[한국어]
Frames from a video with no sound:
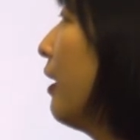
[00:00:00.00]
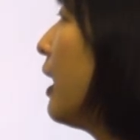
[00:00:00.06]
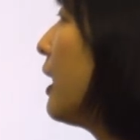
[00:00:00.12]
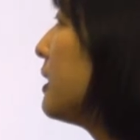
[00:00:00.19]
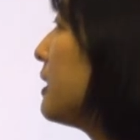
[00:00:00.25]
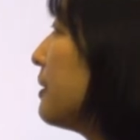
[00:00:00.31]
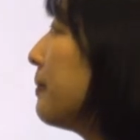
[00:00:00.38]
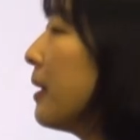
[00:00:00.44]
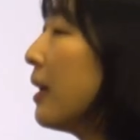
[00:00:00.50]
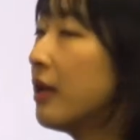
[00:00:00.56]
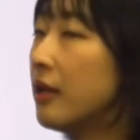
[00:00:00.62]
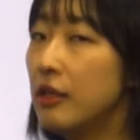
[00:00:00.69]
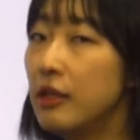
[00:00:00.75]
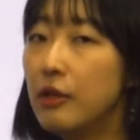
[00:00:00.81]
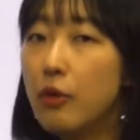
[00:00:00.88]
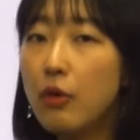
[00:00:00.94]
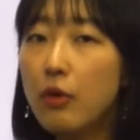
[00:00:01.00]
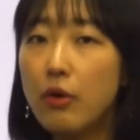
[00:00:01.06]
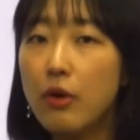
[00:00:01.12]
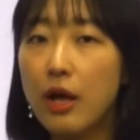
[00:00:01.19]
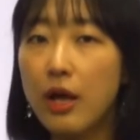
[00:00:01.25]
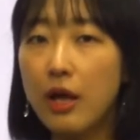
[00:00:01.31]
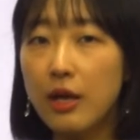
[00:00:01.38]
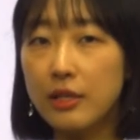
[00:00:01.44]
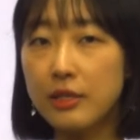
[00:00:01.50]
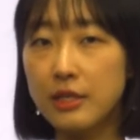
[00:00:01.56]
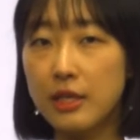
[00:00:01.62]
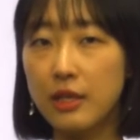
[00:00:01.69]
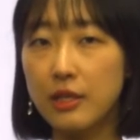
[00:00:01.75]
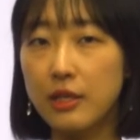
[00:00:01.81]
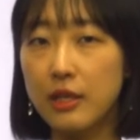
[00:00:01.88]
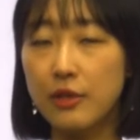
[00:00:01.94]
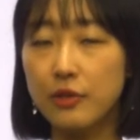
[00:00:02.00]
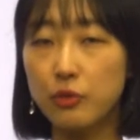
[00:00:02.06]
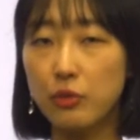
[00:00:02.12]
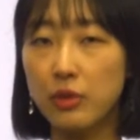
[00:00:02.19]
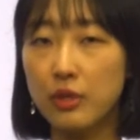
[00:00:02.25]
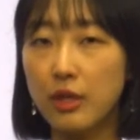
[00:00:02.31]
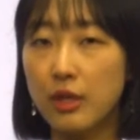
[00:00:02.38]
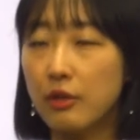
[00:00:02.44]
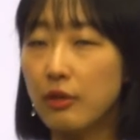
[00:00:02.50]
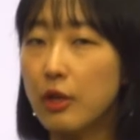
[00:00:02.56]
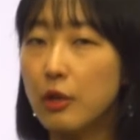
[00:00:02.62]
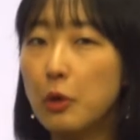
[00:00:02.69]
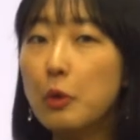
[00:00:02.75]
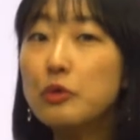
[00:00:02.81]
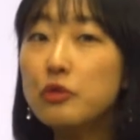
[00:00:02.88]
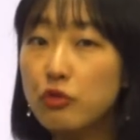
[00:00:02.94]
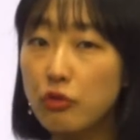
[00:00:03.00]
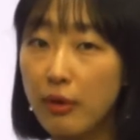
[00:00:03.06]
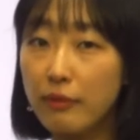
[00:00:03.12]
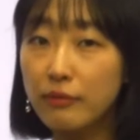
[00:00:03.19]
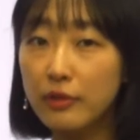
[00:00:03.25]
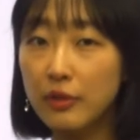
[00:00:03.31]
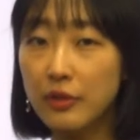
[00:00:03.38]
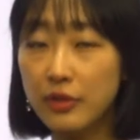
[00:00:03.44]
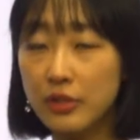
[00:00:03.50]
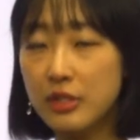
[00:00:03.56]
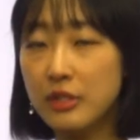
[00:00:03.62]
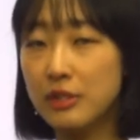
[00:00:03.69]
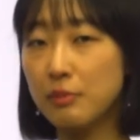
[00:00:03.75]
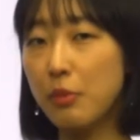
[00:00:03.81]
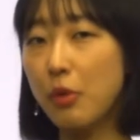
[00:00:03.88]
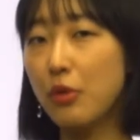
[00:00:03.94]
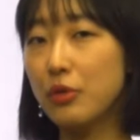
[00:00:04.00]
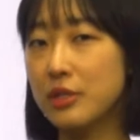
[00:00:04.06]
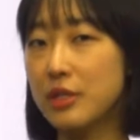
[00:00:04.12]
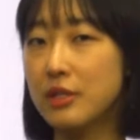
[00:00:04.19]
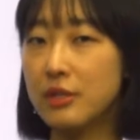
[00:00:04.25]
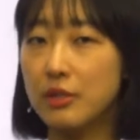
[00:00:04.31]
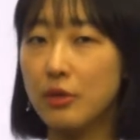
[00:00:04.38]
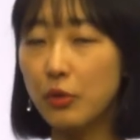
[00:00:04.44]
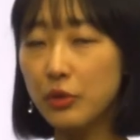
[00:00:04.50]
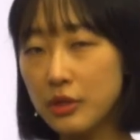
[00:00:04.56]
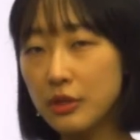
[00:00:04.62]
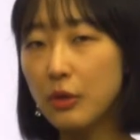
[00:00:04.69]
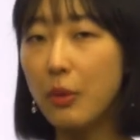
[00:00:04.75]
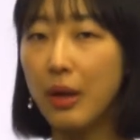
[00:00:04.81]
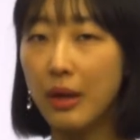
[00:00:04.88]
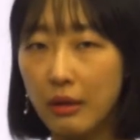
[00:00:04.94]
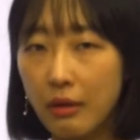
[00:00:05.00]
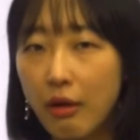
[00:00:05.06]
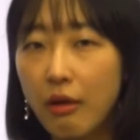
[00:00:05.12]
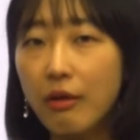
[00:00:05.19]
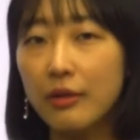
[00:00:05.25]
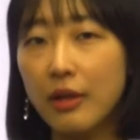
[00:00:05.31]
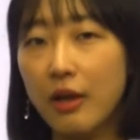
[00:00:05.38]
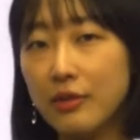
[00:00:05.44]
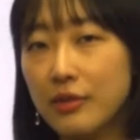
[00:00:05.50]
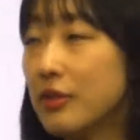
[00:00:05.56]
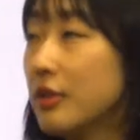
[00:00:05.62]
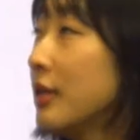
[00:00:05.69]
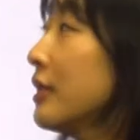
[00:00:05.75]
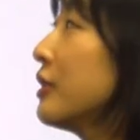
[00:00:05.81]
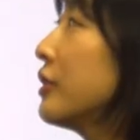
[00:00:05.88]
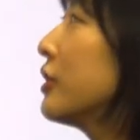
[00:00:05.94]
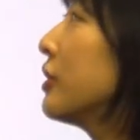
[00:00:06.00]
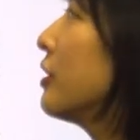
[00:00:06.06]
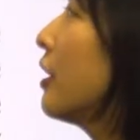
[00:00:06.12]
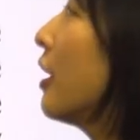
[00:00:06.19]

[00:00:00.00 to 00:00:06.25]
하지만 이거가 이제 이 에스트로이드가 이렇게 lone traveler든 뭐 어디서 왔건 constellation